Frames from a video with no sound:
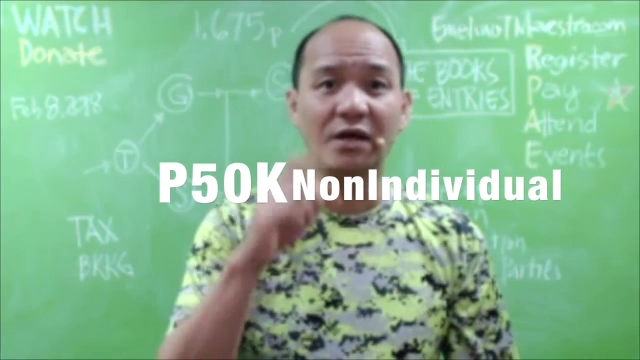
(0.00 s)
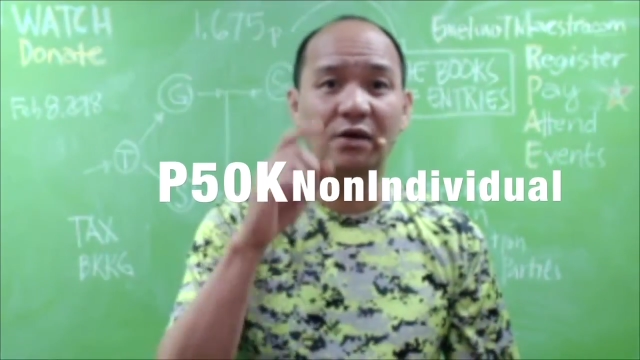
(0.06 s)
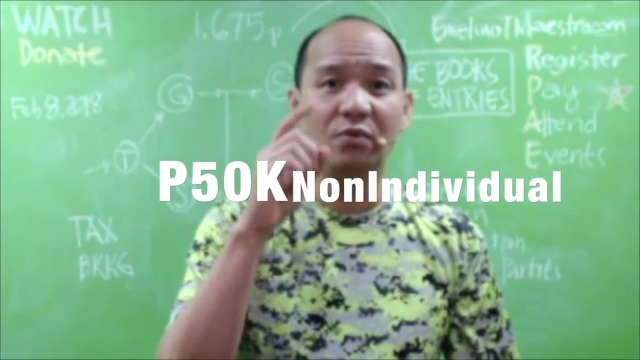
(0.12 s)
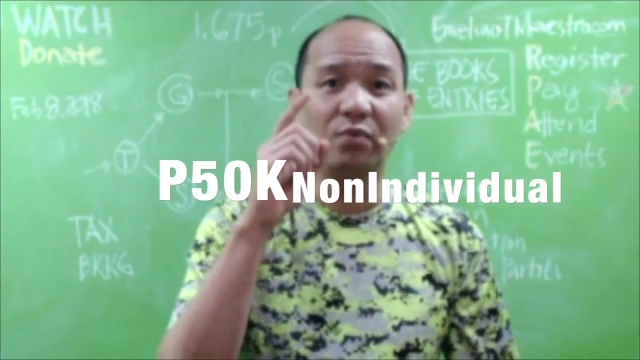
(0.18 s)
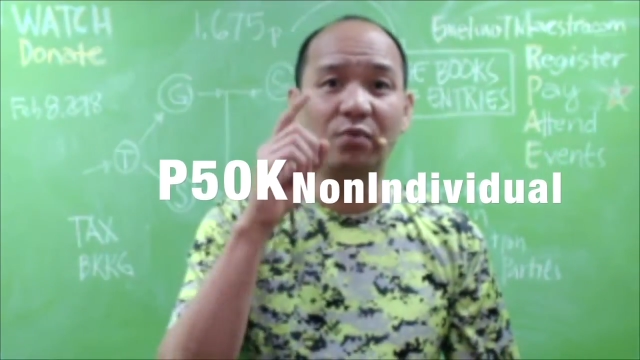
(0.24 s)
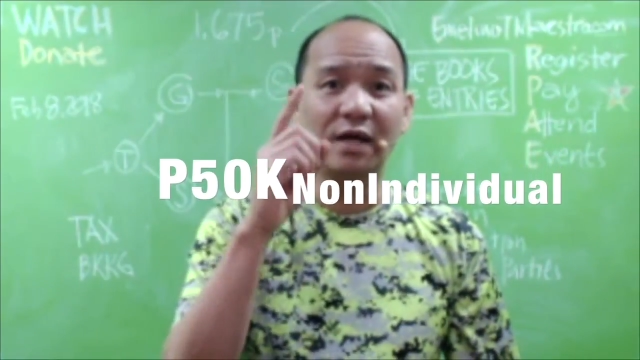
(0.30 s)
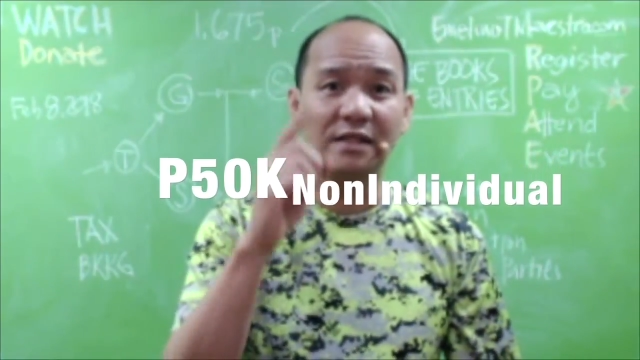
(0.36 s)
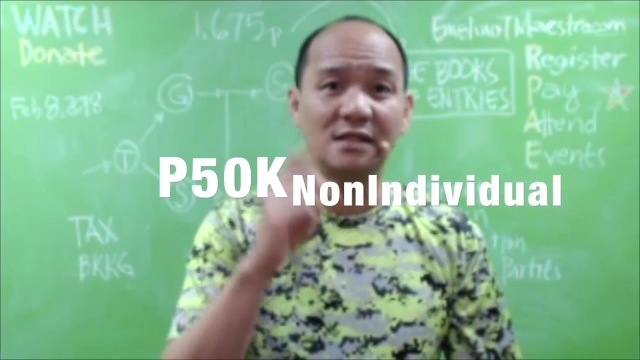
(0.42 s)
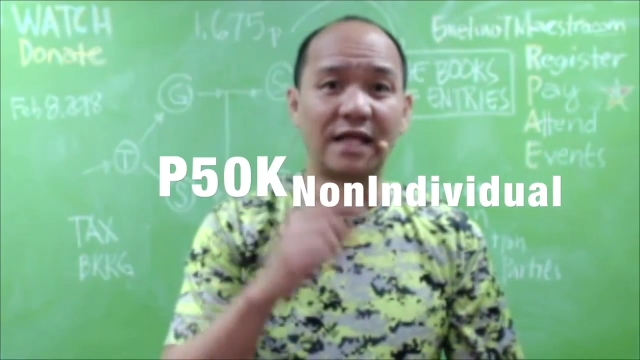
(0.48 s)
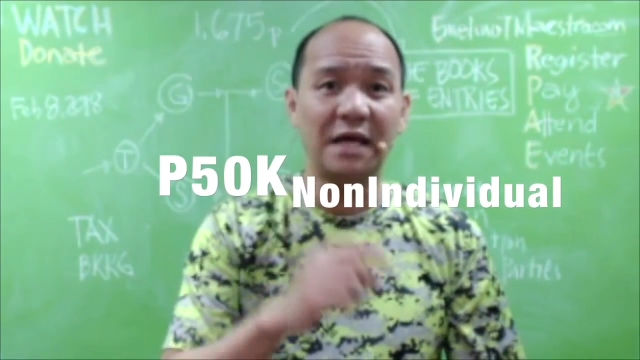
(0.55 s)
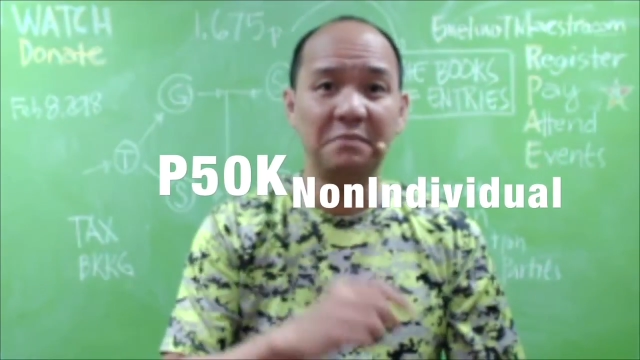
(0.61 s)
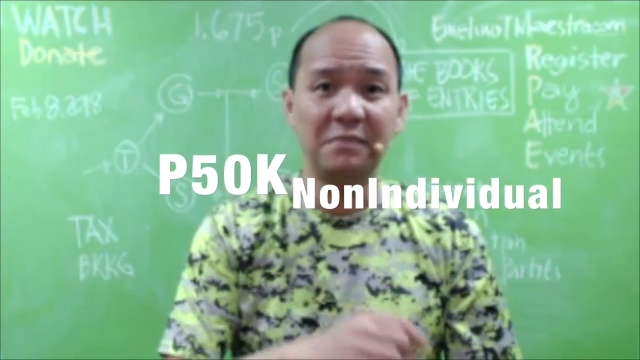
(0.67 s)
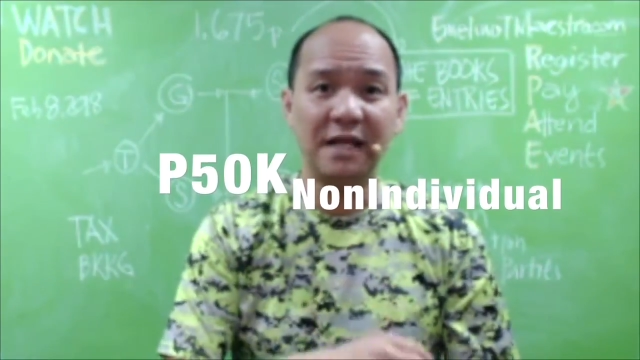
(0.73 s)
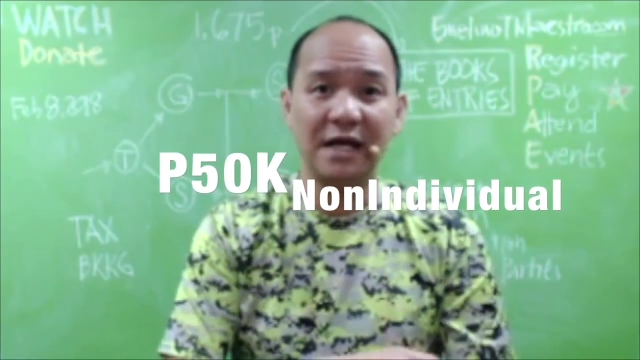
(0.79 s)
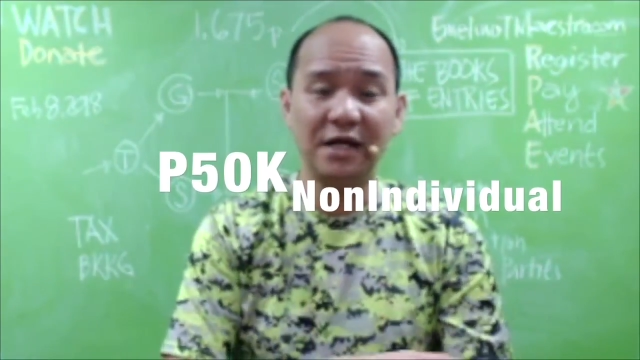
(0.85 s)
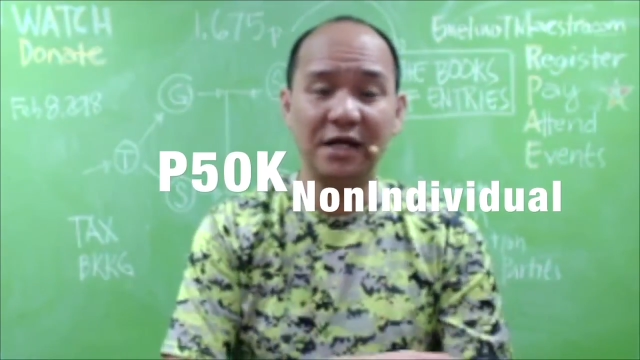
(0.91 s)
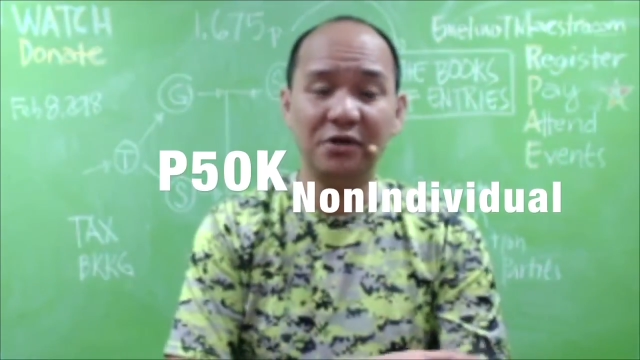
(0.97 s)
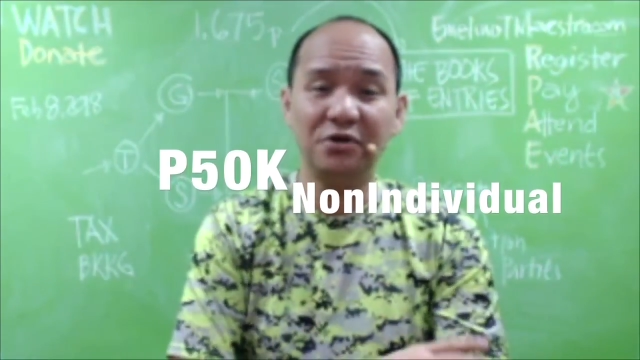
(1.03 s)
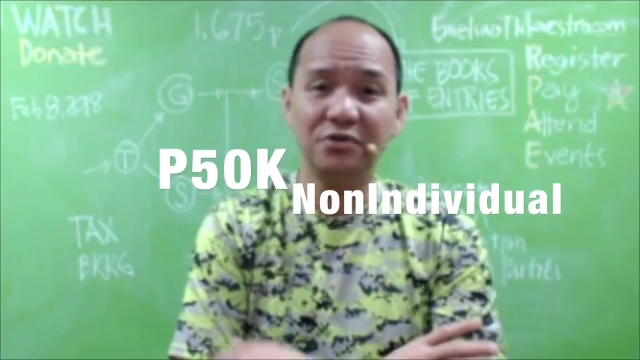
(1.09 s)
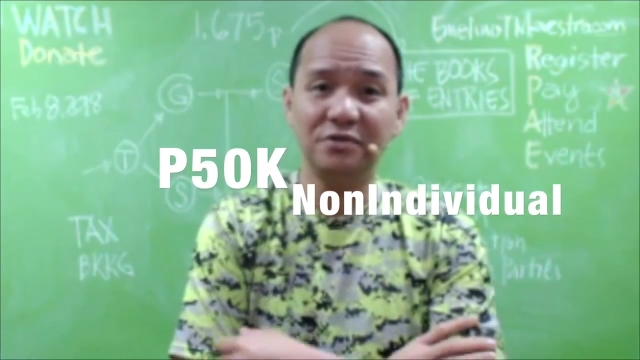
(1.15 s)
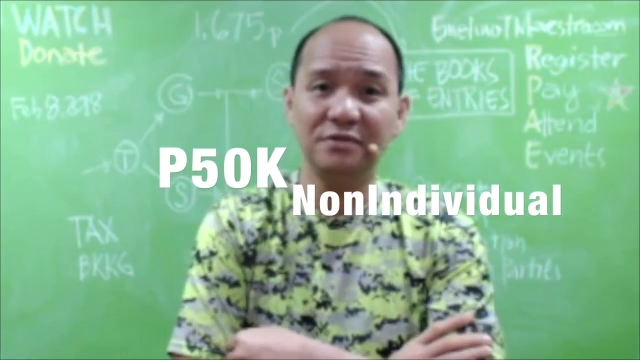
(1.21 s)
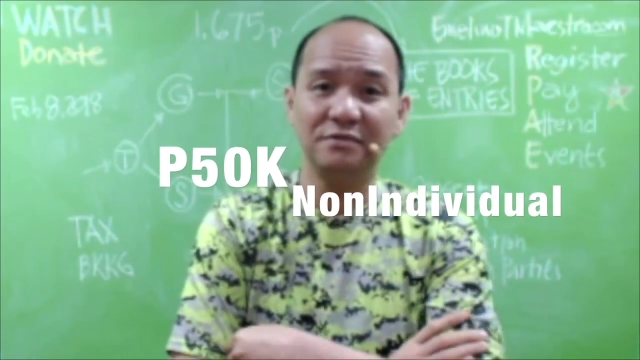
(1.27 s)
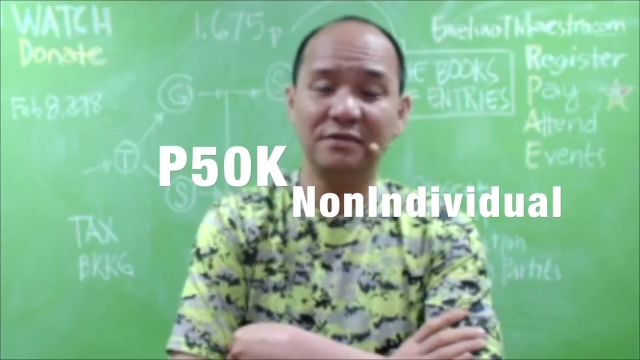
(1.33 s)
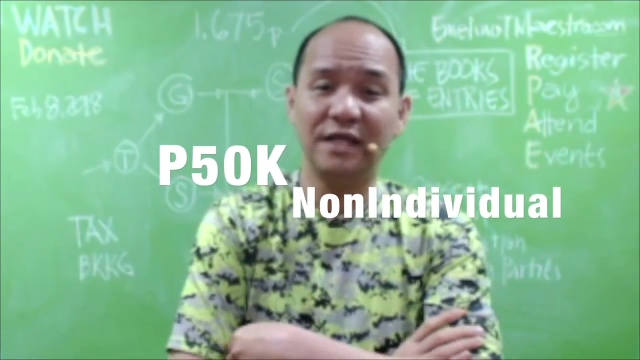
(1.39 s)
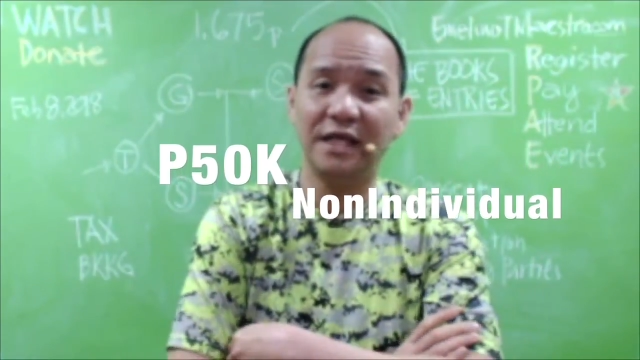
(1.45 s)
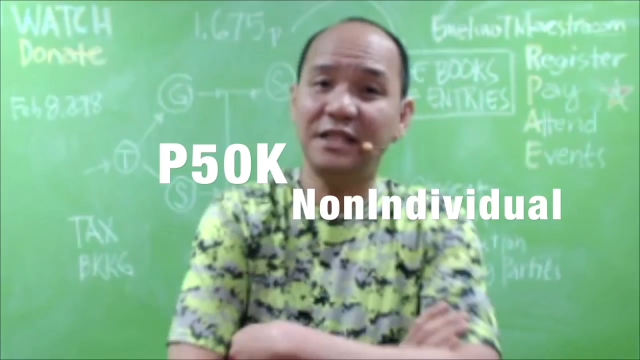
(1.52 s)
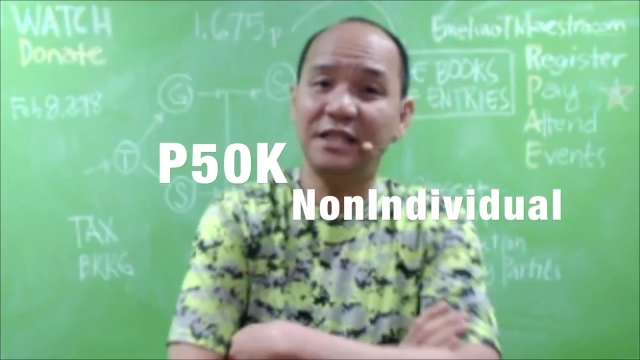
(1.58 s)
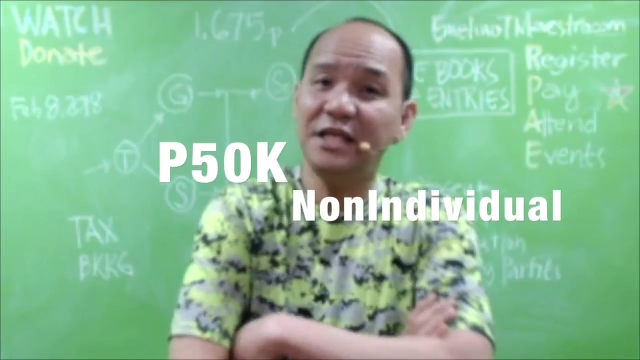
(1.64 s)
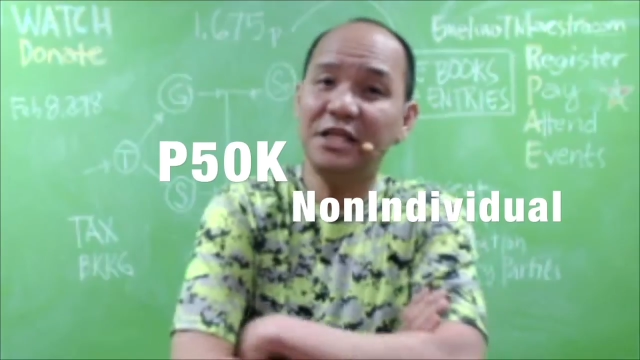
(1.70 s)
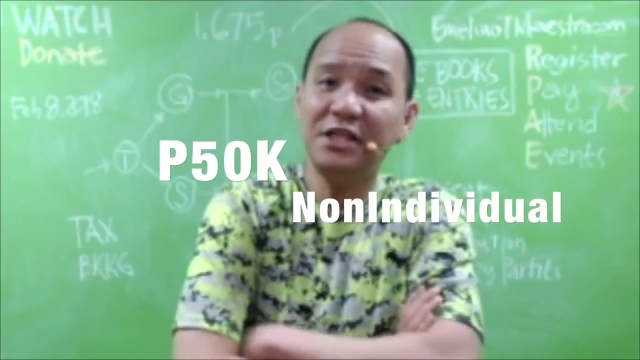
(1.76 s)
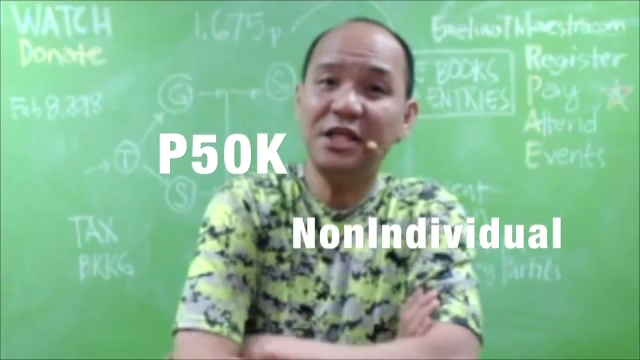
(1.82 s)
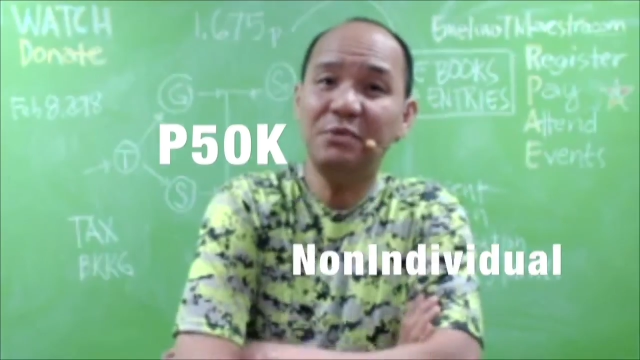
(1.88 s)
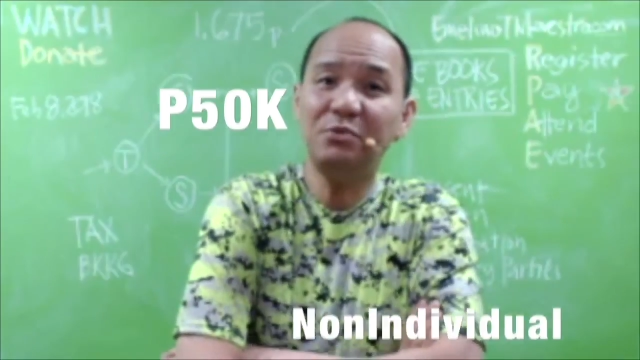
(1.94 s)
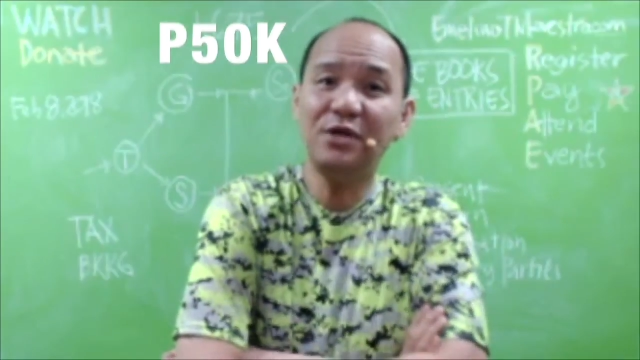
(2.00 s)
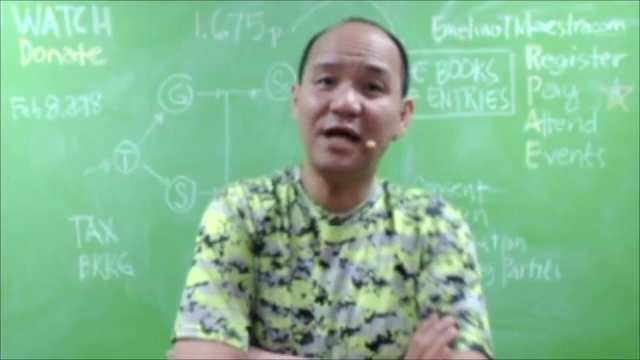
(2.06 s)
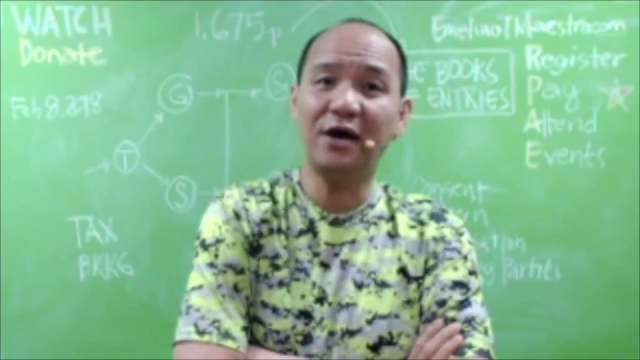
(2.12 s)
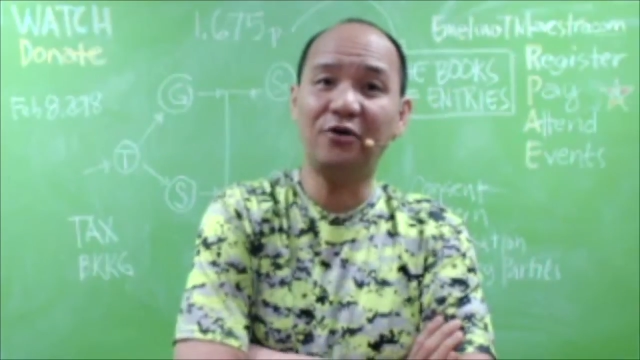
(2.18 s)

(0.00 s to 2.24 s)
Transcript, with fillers: One time lang yon. Eh di hindi mo na